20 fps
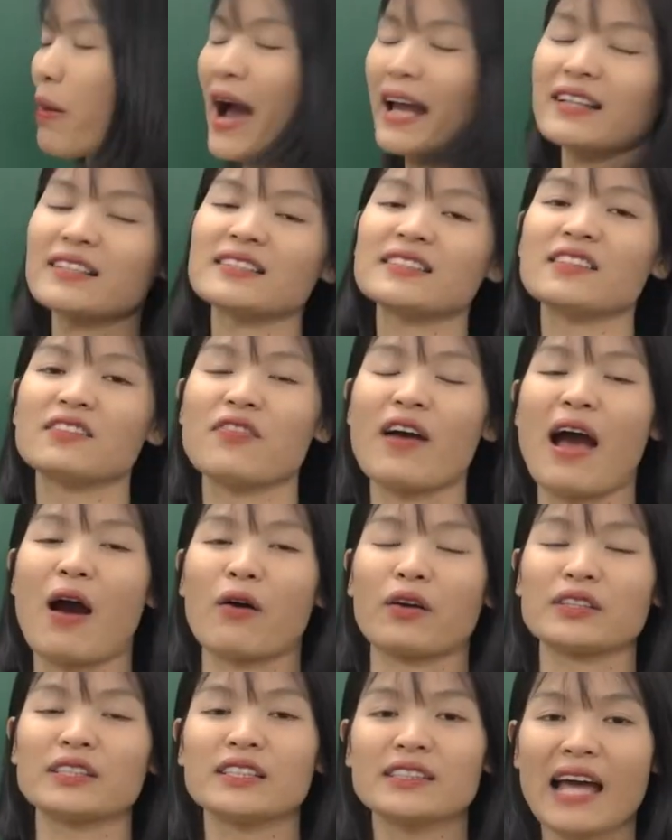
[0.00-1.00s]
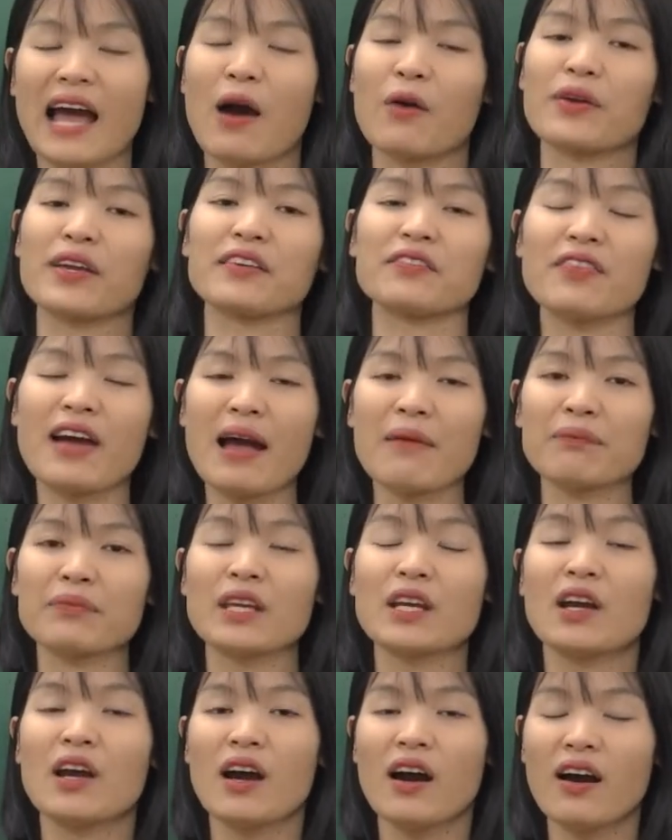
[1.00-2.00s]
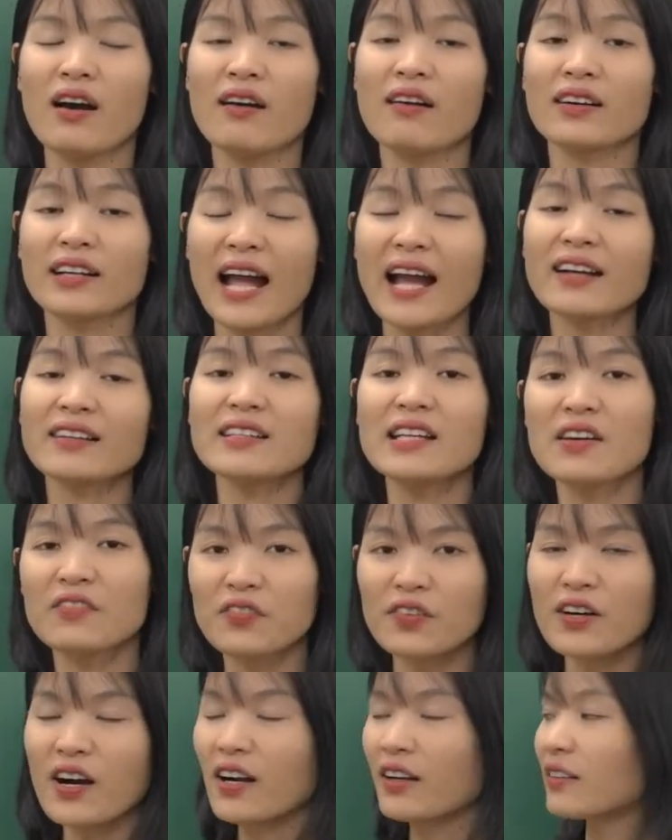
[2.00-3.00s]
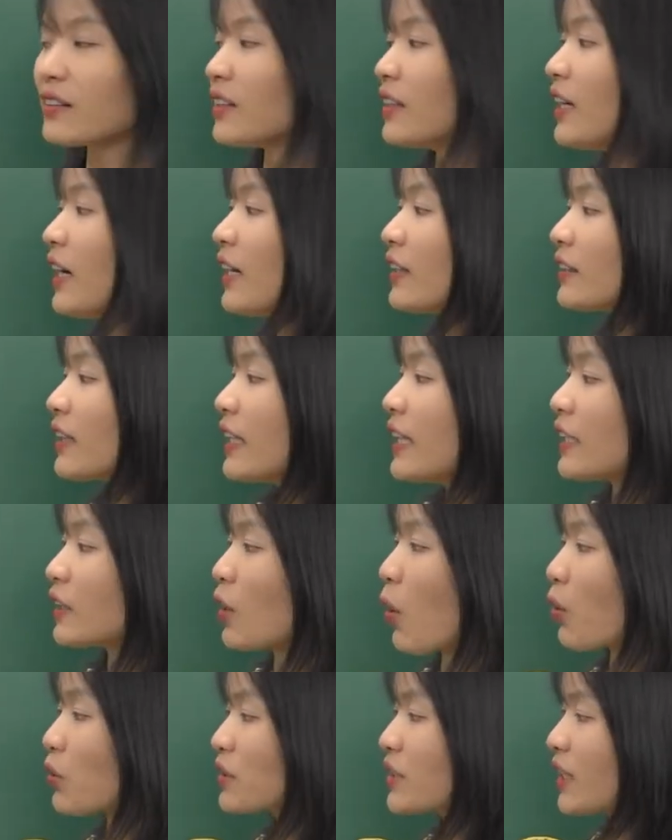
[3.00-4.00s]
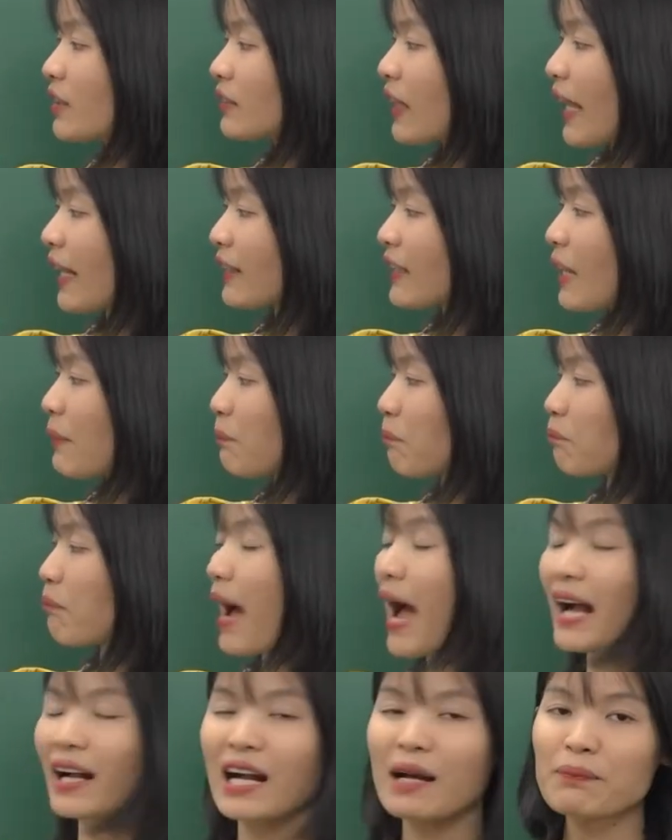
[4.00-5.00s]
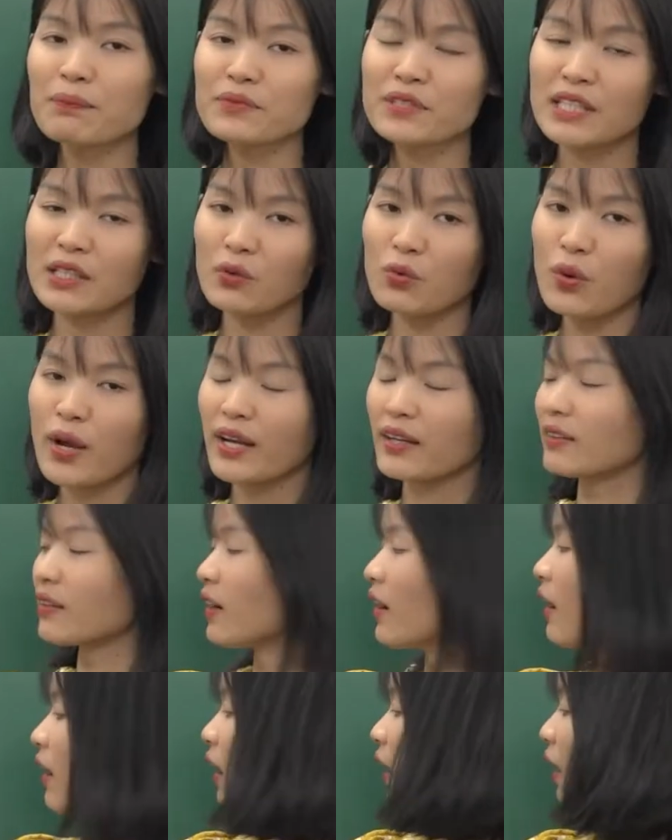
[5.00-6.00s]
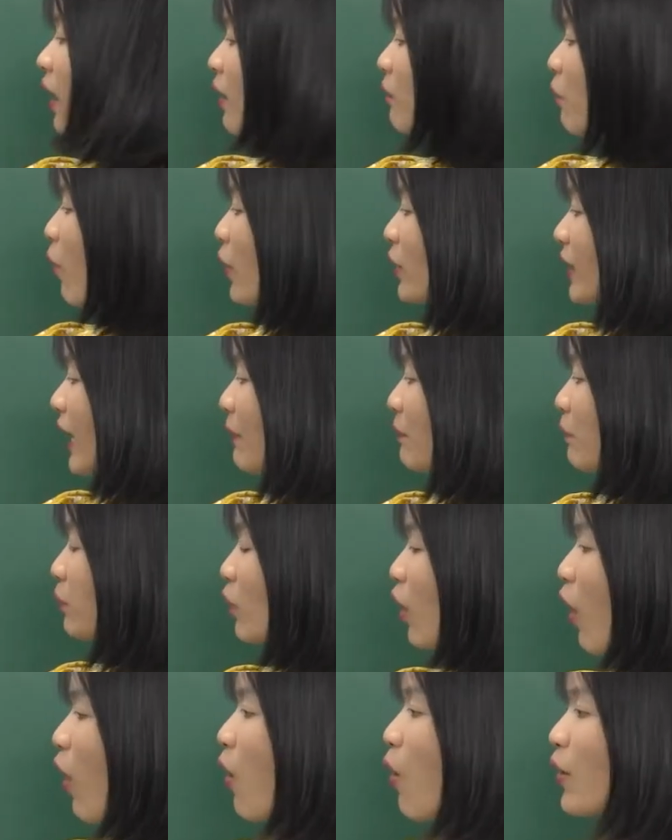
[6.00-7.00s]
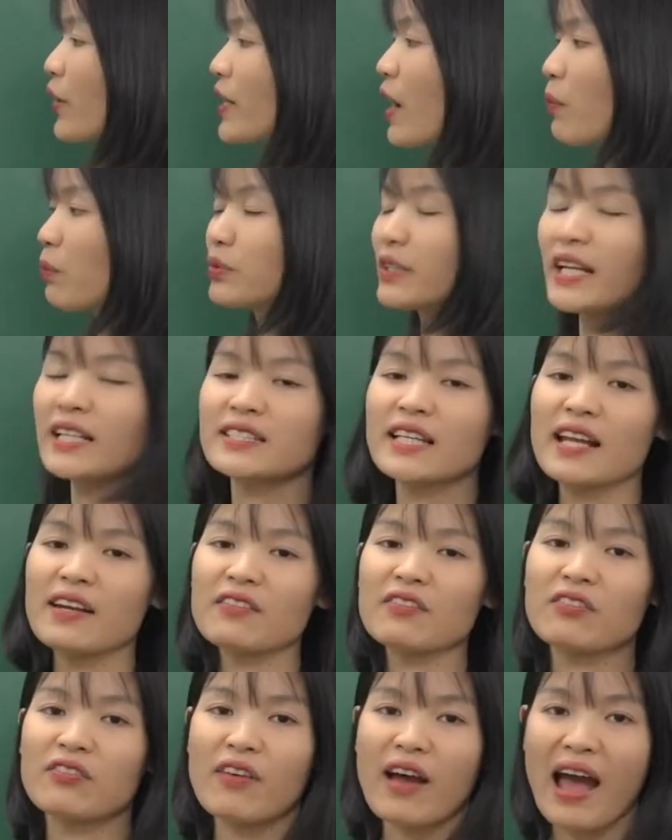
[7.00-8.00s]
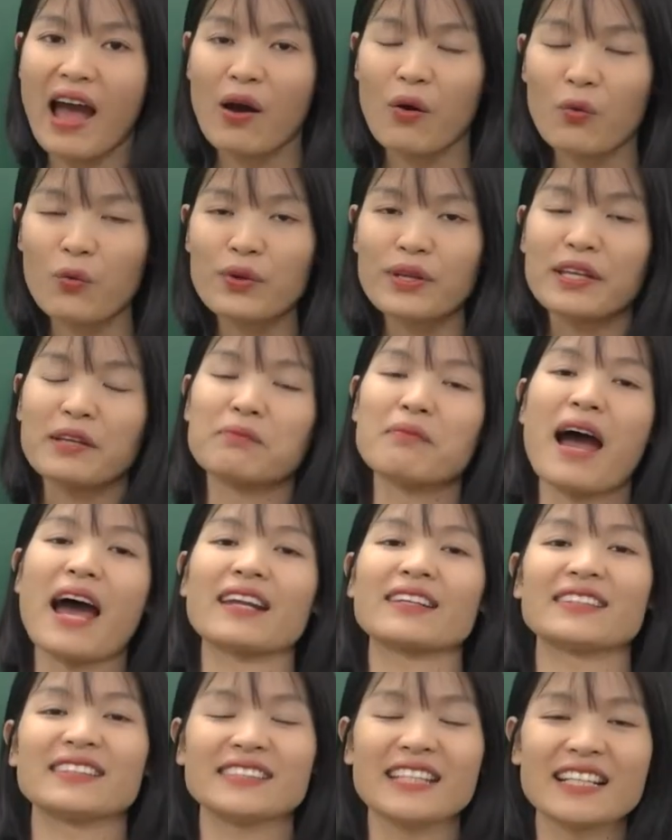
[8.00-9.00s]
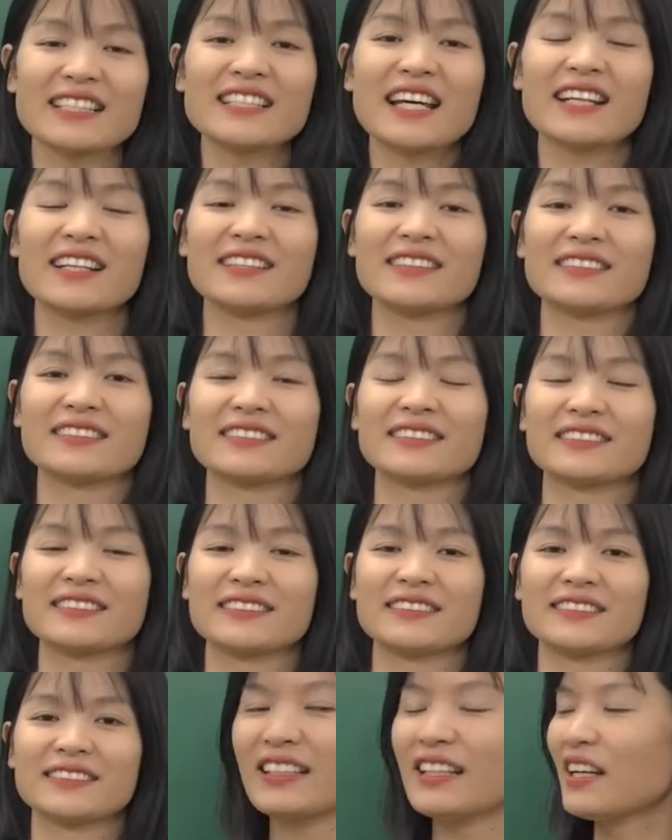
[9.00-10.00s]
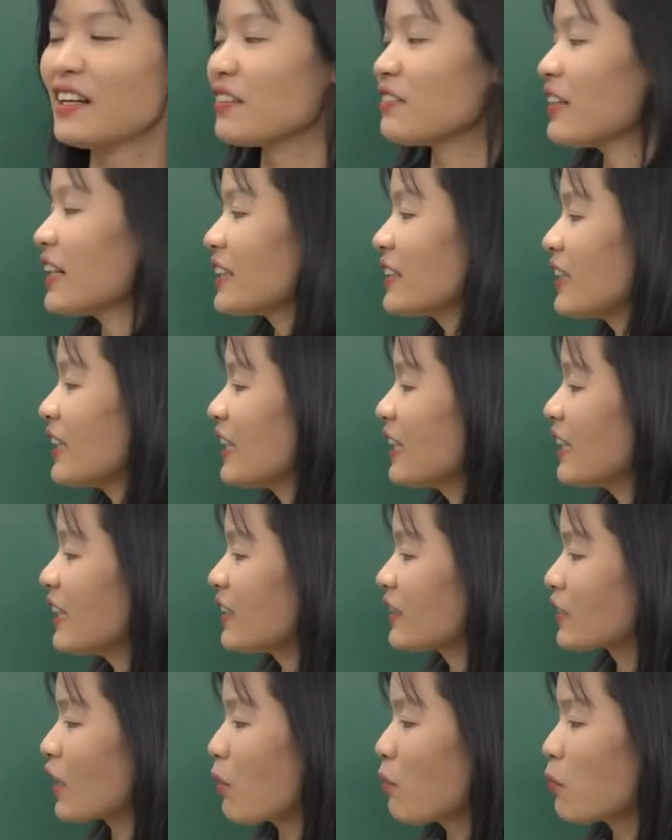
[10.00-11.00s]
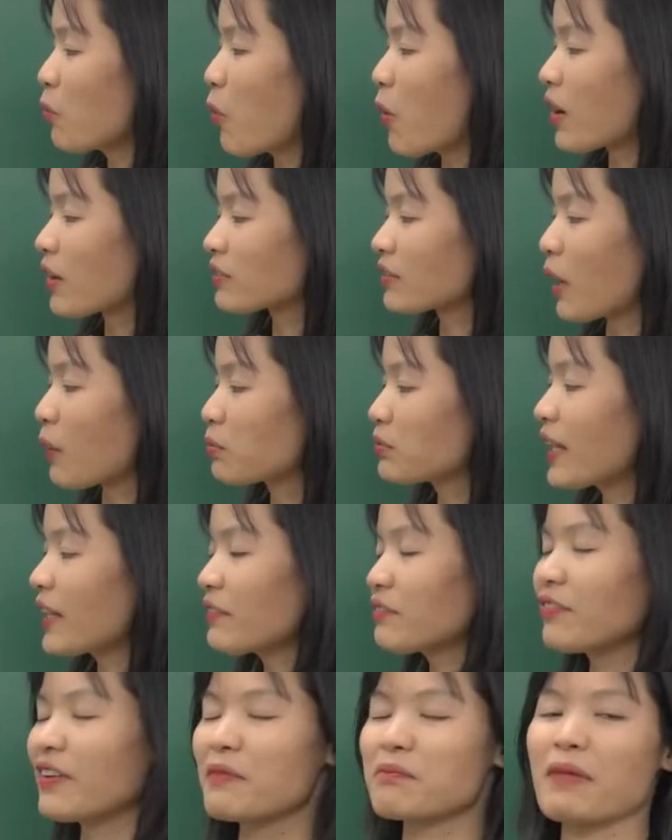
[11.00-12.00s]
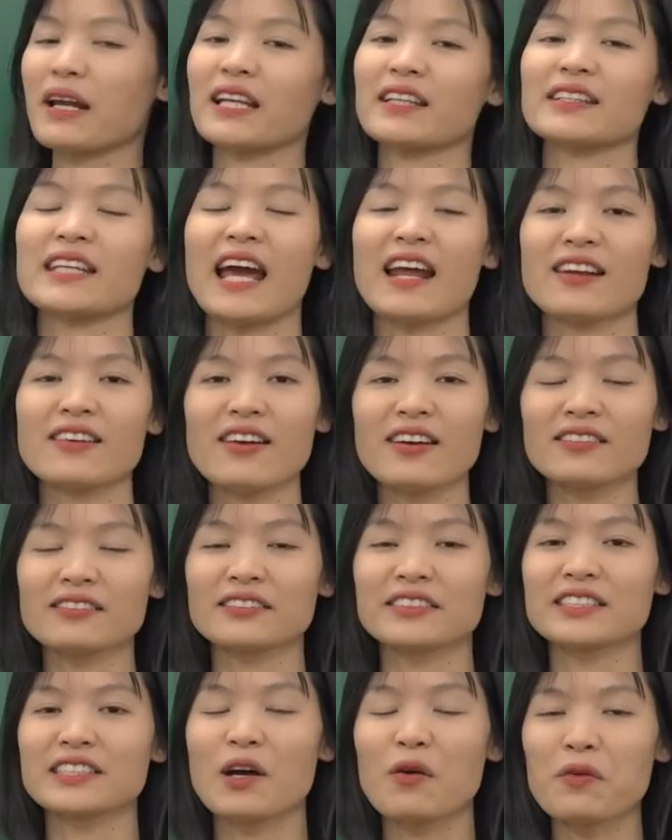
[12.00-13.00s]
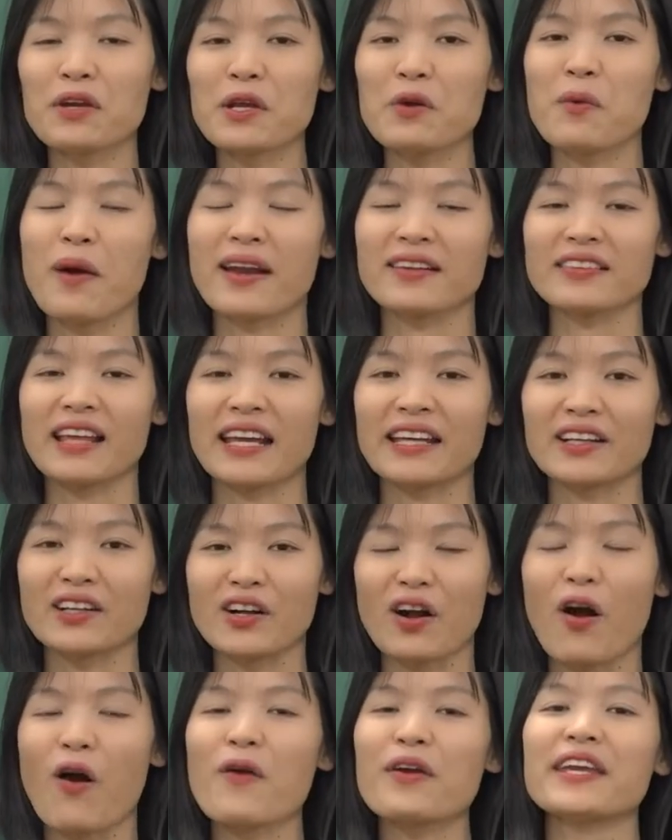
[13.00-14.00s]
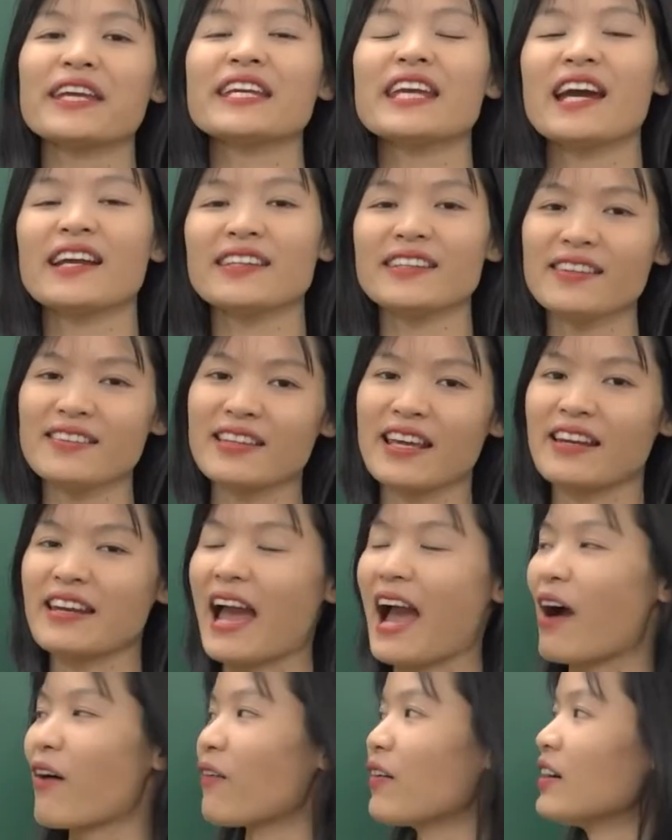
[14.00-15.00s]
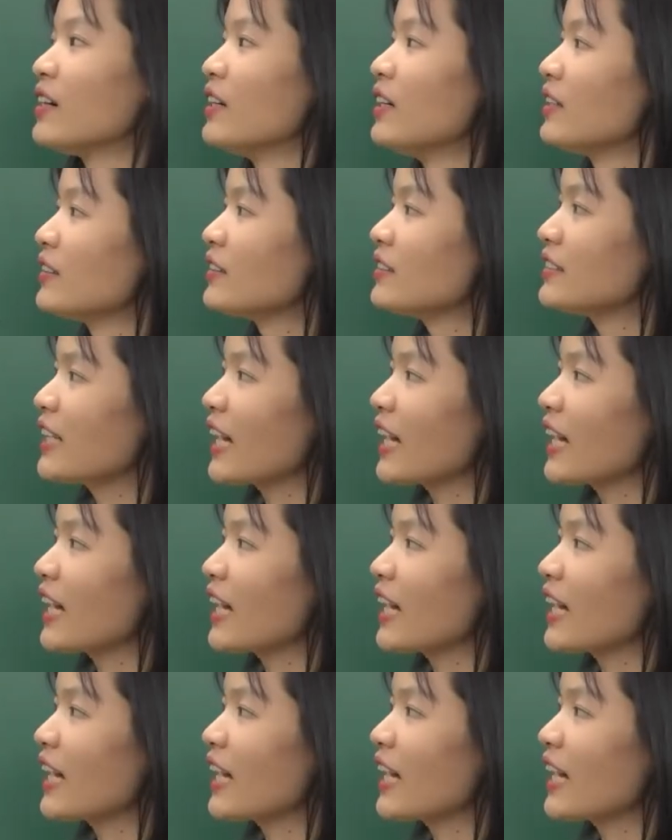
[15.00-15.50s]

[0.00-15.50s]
ban dự thảo dự thảo hiến pháp ở các địa phương thì tổ chức thành lập 3 cấp chính quyền ở mỗi cấp có hội đồng nhân dân và ủy ban nhân dân Vậy thì công cuộc thống nhất về mặt nhà nước sau khi hoàn thành có ý nghĩa như thế nào? Thứ